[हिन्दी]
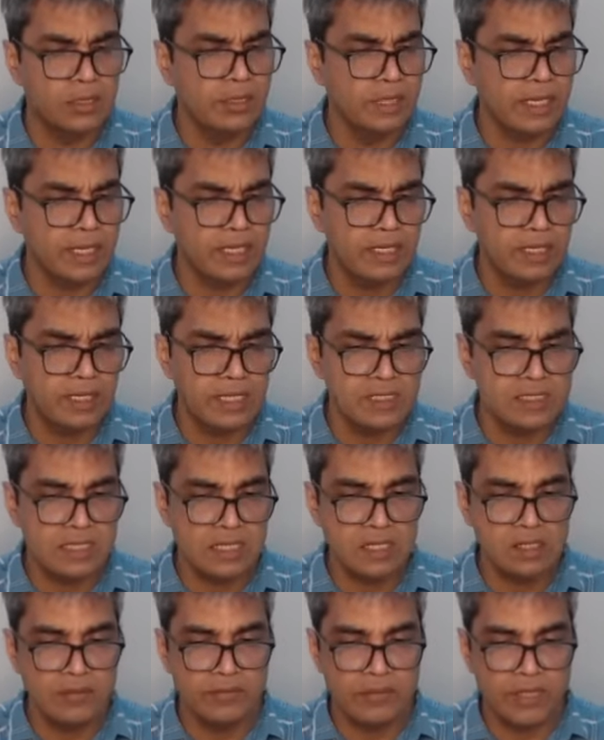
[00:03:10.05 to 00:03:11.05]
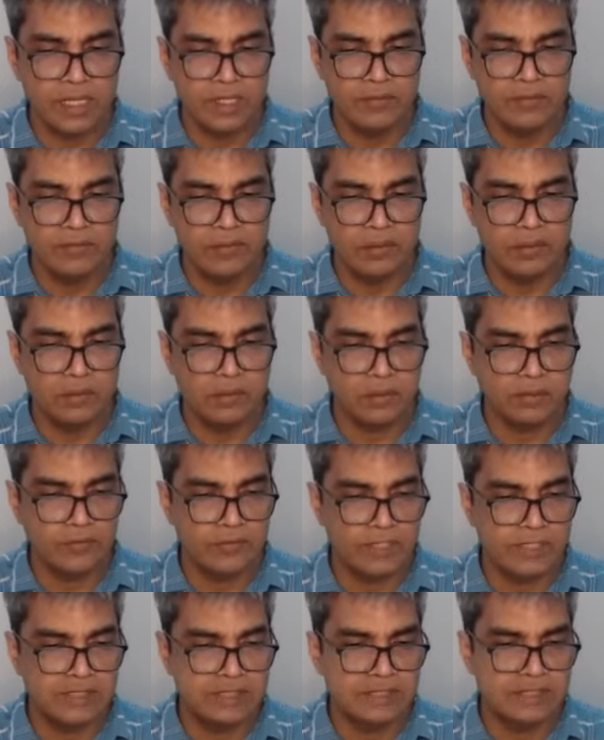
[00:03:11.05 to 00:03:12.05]
नाइट टेक्स ई फाइव और
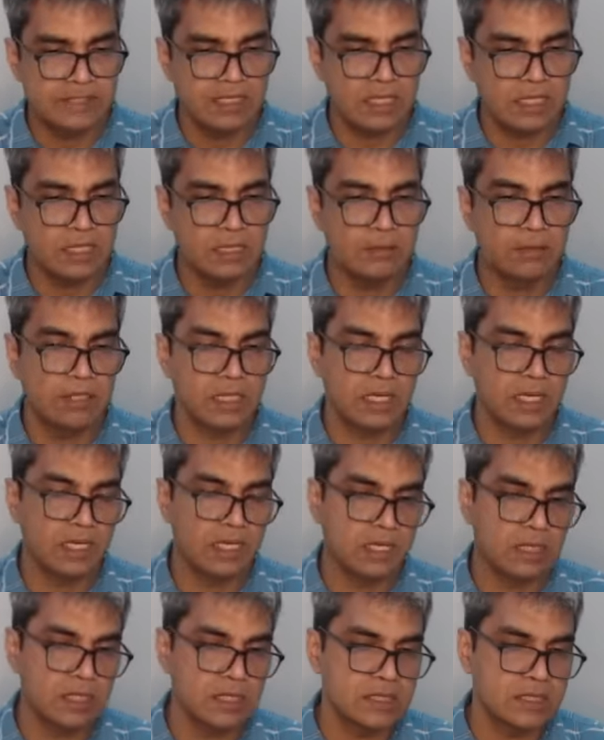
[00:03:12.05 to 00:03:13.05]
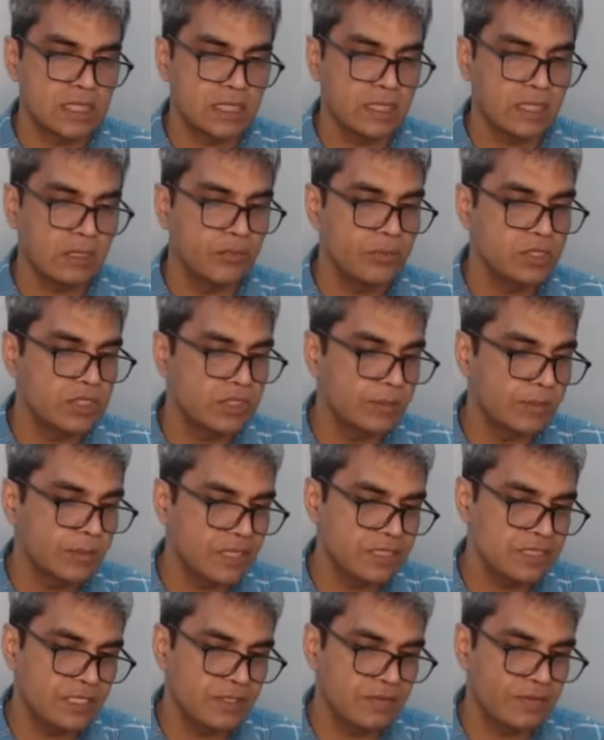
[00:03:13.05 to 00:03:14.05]
फ्रेंड्स यहाँ क्या करना चाहिए बिशप
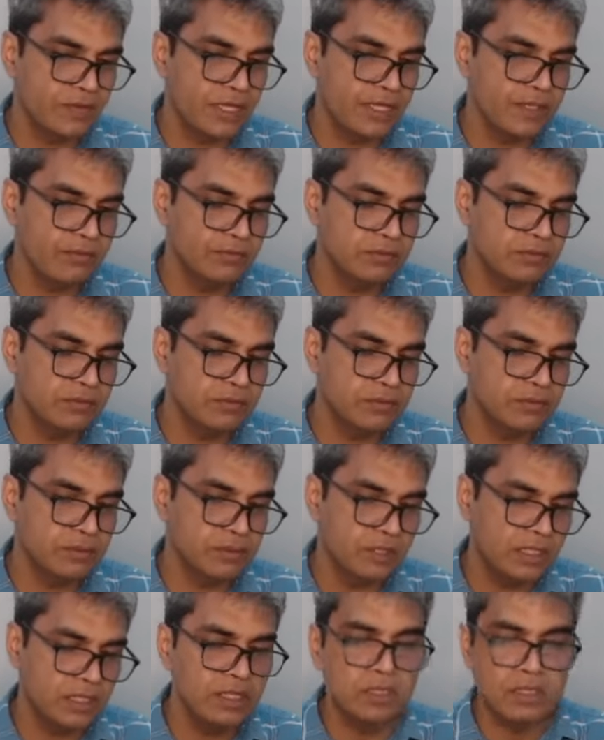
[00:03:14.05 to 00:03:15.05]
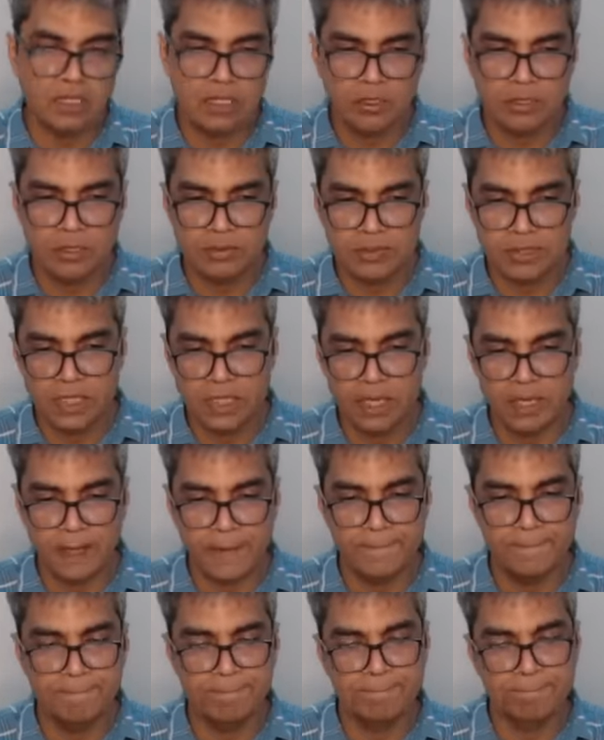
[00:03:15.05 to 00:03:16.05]
टेक्स ई फाइव ठीक ठाक ऑप्शन है
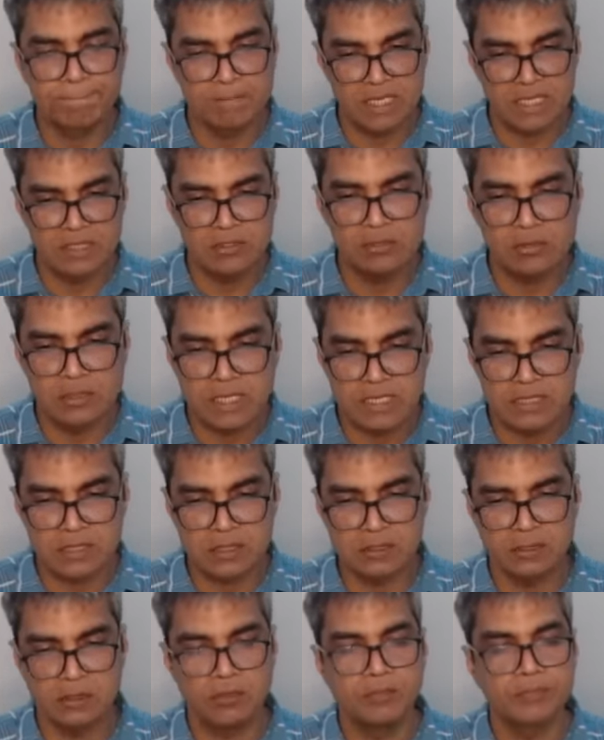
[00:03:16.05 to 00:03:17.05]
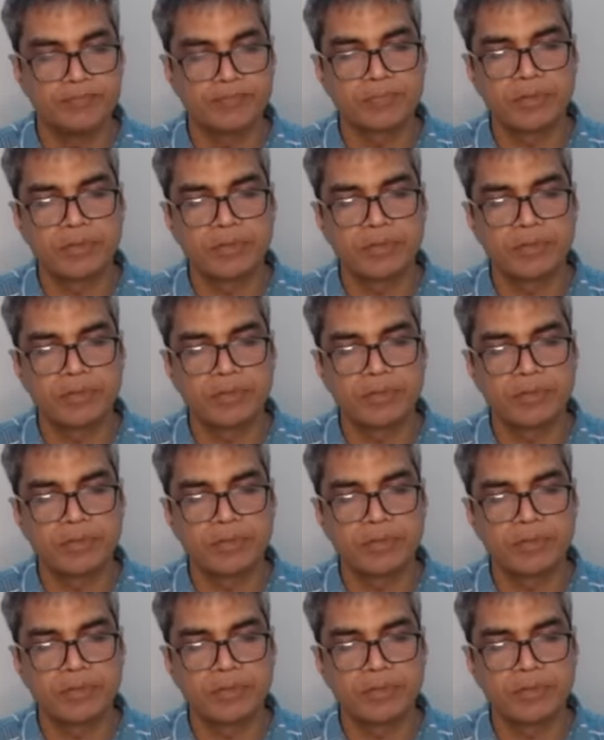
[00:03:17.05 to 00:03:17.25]
मैं क्यों कह सकता हूँ